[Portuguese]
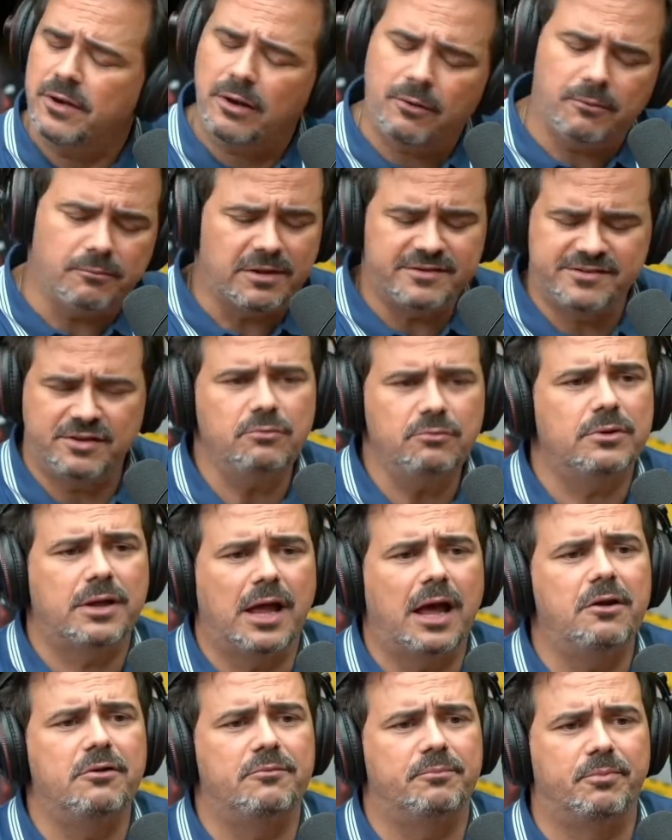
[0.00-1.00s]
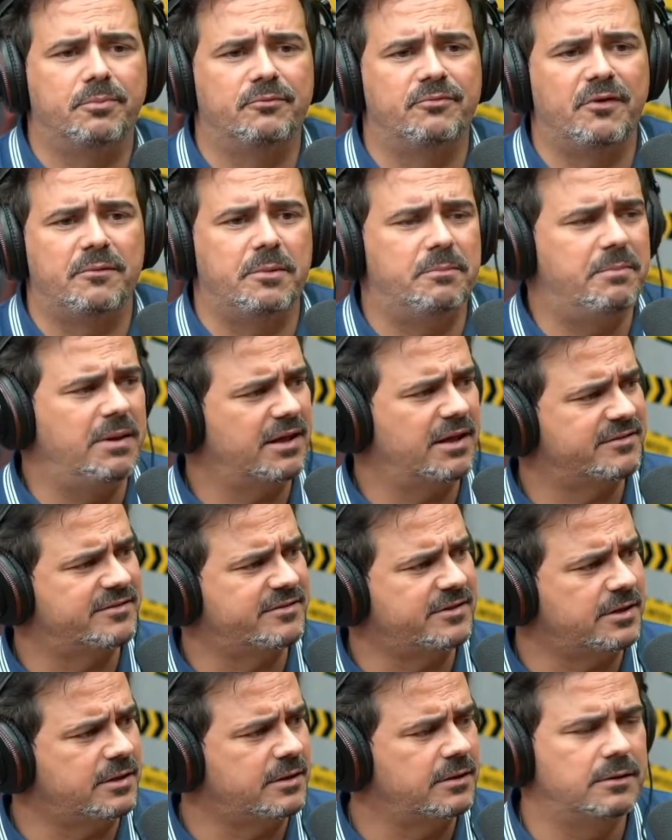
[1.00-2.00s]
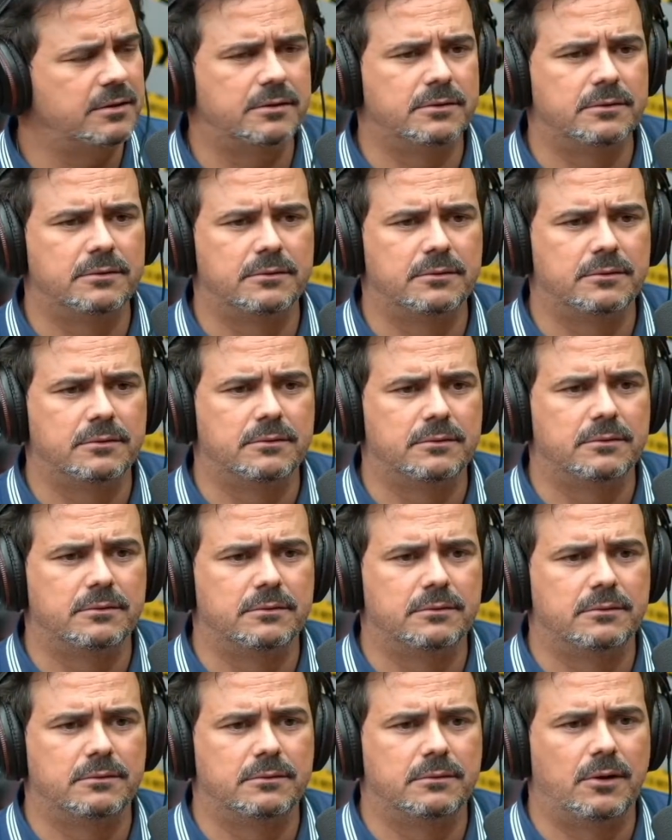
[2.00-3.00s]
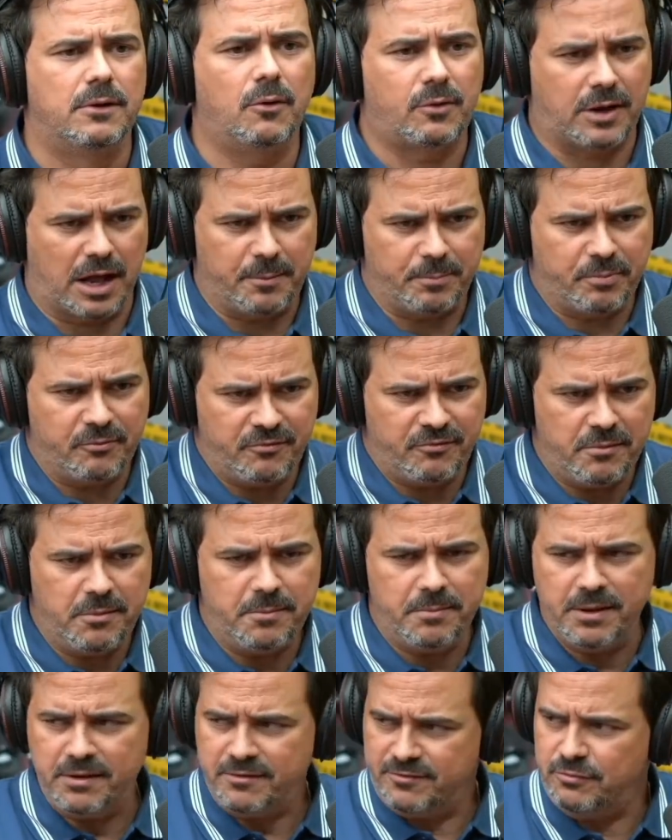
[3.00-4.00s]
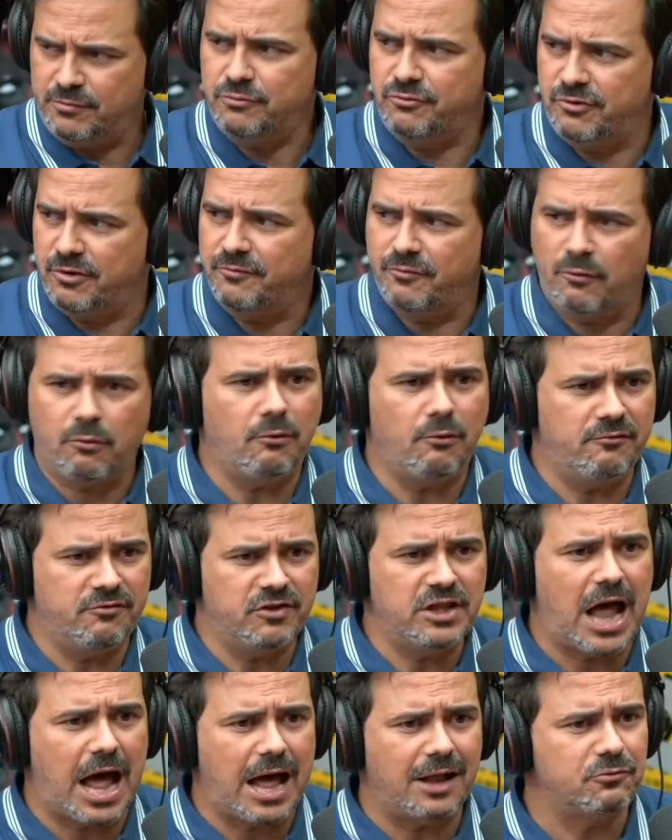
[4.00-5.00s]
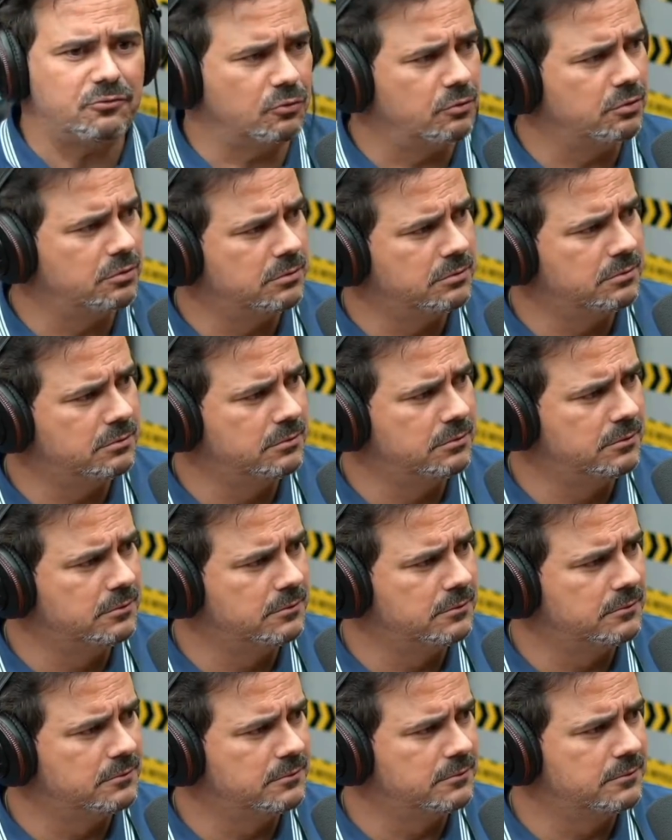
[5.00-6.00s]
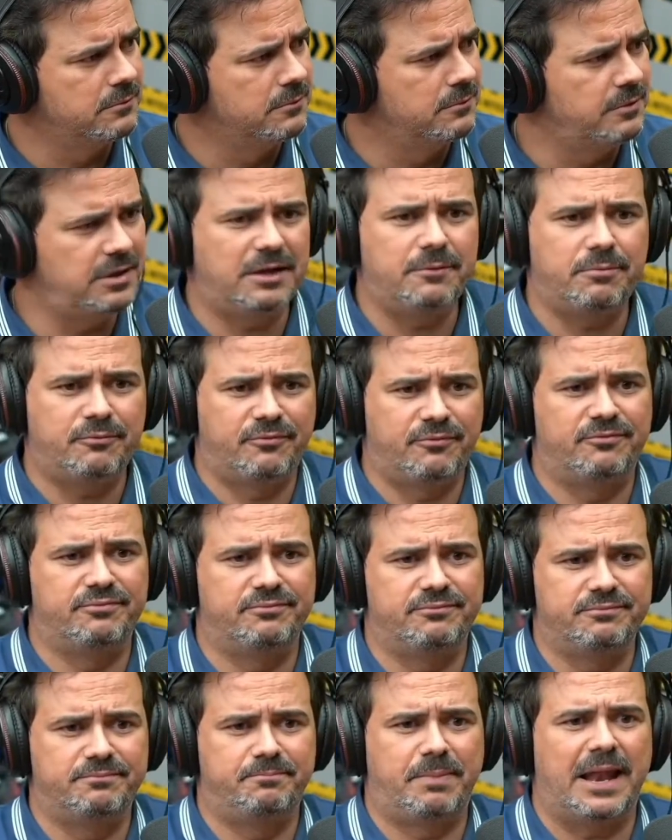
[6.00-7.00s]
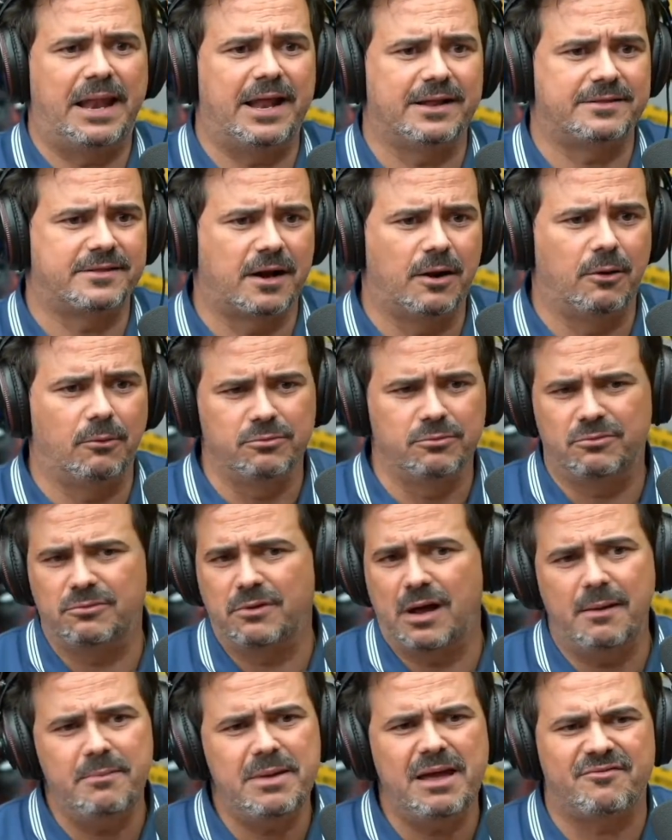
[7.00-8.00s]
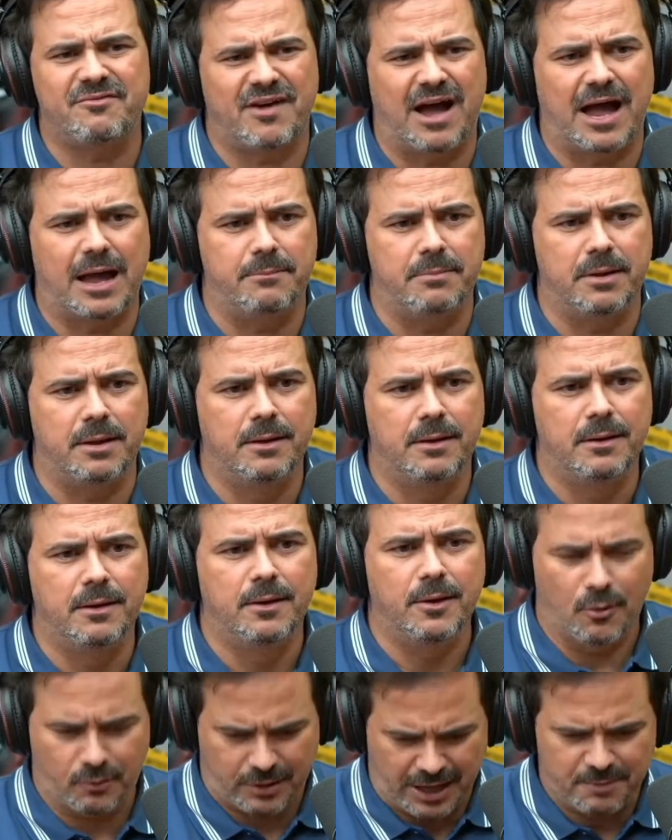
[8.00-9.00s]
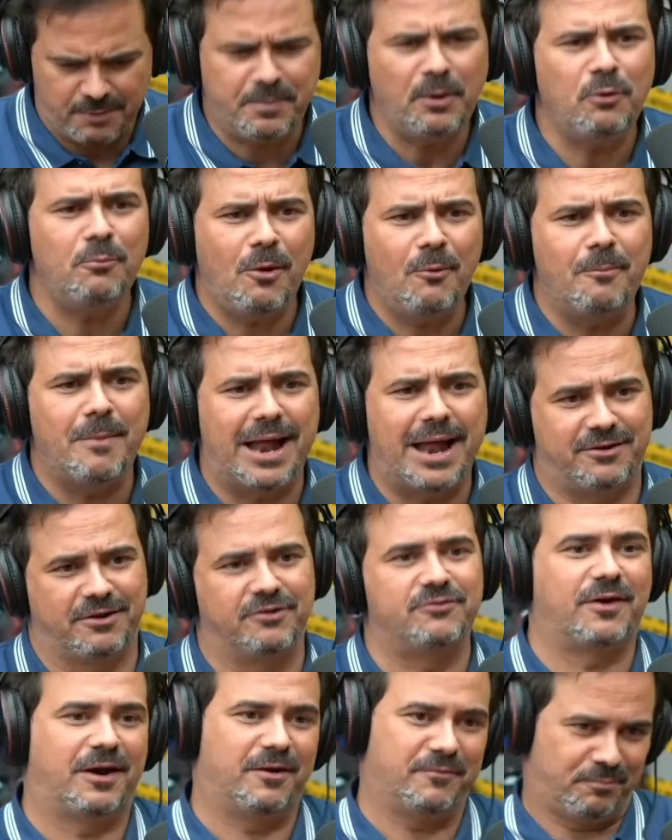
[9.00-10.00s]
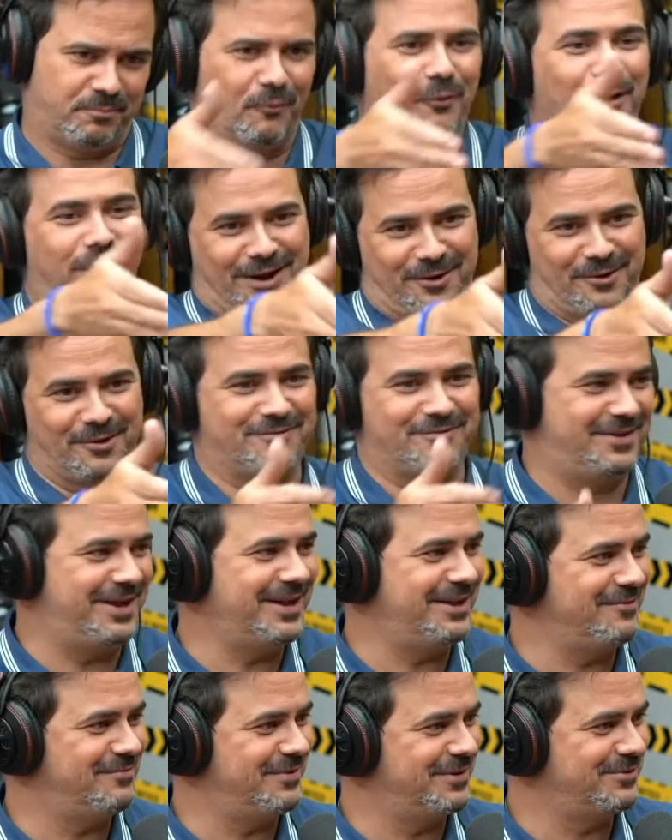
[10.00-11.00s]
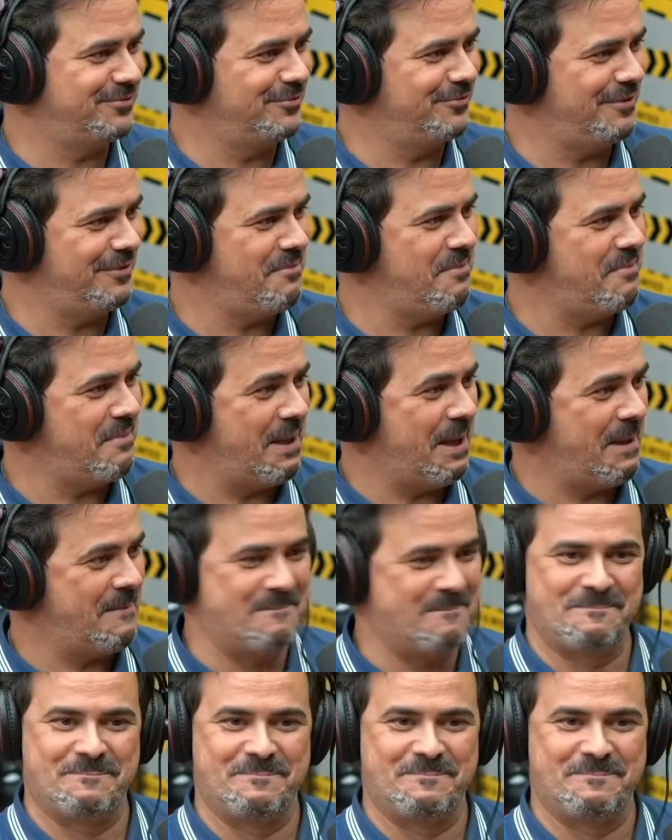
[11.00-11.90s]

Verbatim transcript: Não, mas eu não quero ir pro VMB assim. Eu quero ir pro VMB se um dia eu for convidado. Uhum. E penetrão, não é minha vibe. Eu quero ir pelo meu mérito. Eles falaram: Pô, cara, eu vim aqui fazer o VMB.